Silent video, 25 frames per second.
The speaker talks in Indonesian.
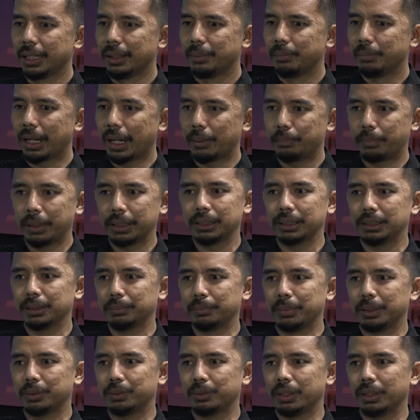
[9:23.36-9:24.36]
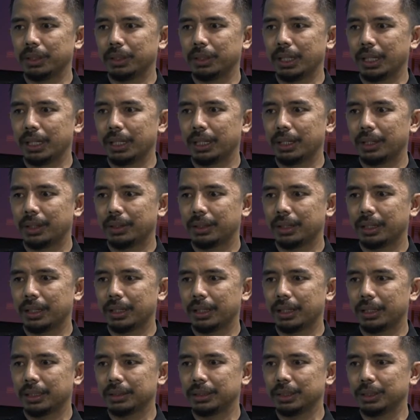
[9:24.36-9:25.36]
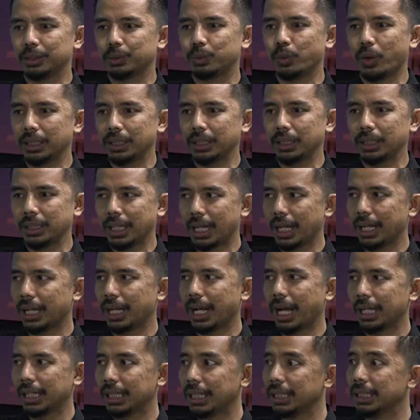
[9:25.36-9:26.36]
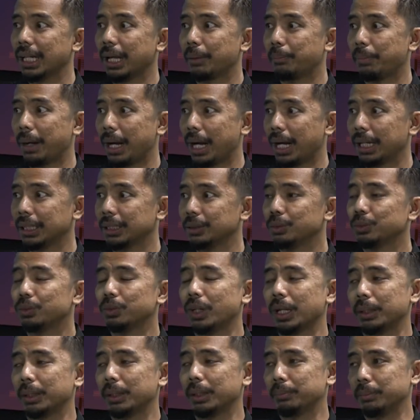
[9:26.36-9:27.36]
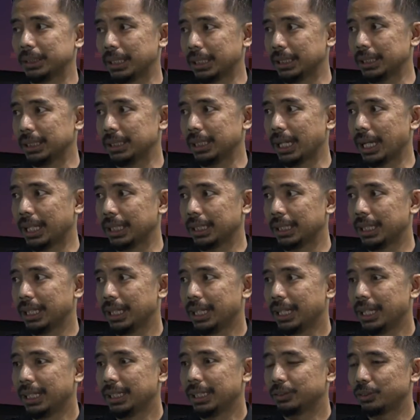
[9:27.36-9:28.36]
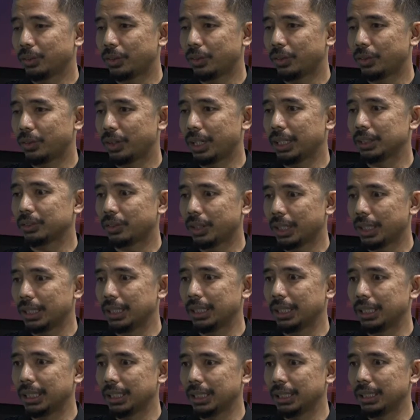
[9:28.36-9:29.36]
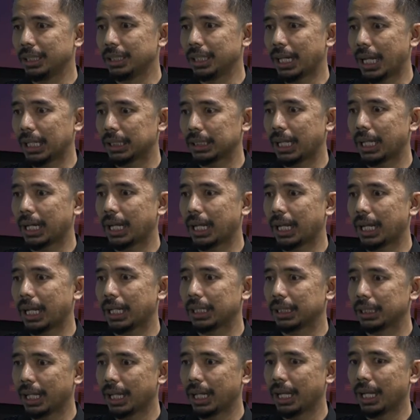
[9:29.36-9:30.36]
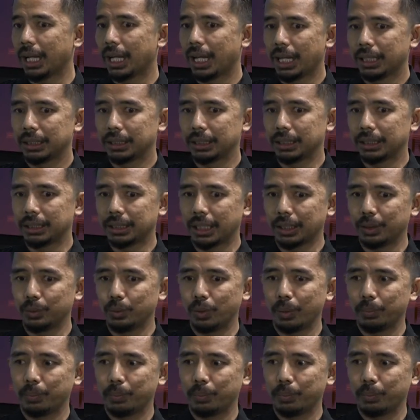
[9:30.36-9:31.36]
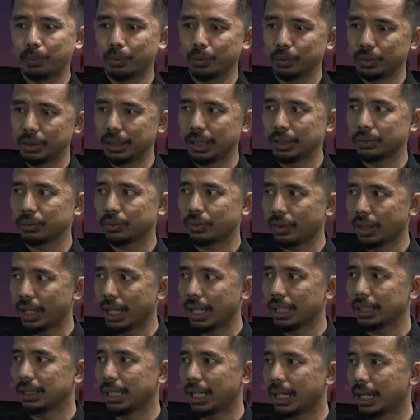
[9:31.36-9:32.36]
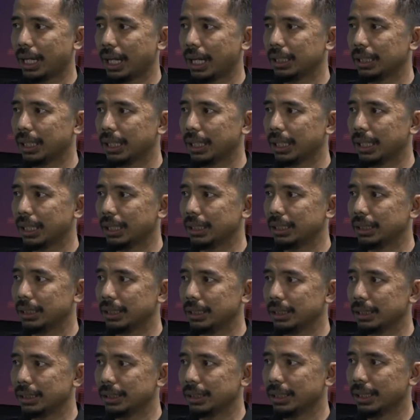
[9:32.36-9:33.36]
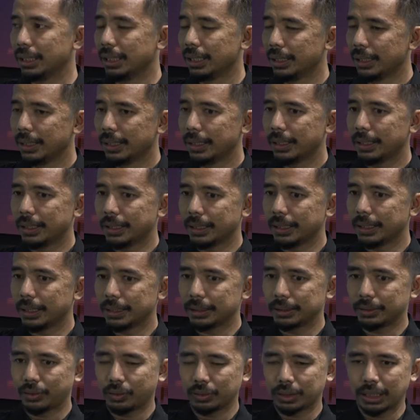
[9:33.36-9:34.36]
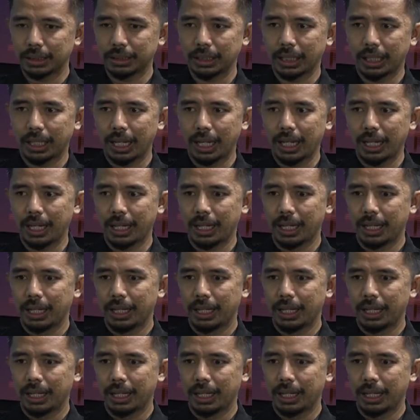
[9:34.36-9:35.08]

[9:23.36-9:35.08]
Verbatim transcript: berapa sih sebetulnya eh, siswa yang ada di lapangan itu sudah bisa dilihat di sekolah-sekolah negeri ini rata-rata sekitar 23 sekolah yang ada di eh, kota Serang